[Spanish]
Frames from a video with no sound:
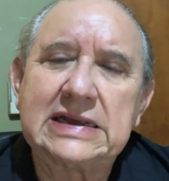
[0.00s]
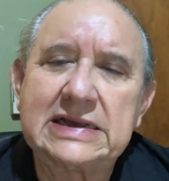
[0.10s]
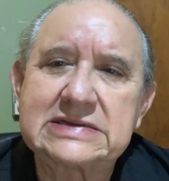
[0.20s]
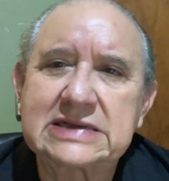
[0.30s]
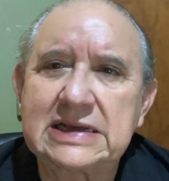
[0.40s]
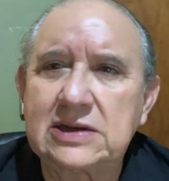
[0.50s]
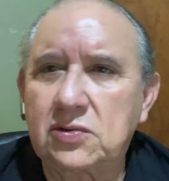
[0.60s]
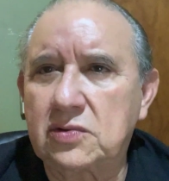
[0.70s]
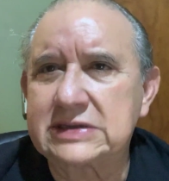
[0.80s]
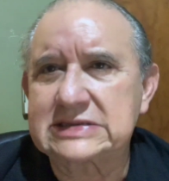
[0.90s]
es que
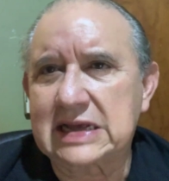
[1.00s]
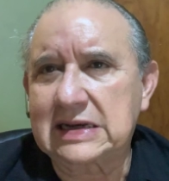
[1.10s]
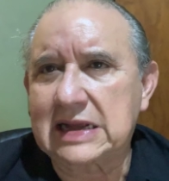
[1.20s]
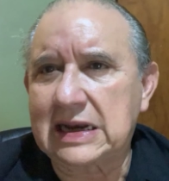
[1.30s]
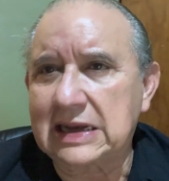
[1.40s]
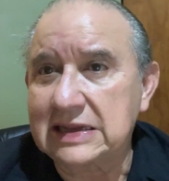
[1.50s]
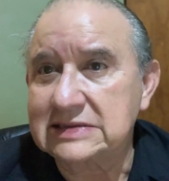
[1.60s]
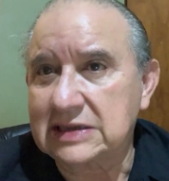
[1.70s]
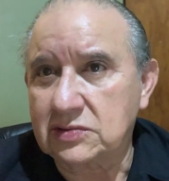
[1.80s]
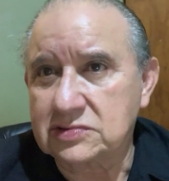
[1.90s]
no están al
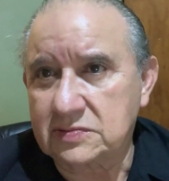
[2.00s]
alza los